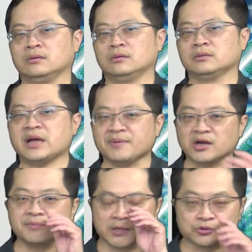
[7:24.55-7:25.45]
代表你
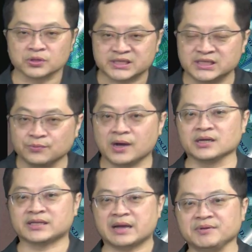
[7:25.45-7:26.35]
们所希望的
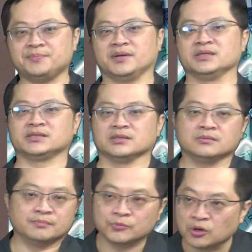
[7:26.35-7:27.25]
台币贬值
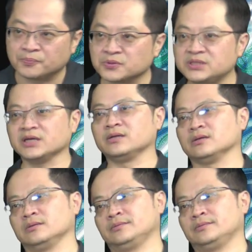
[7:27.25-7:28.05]
又不见了，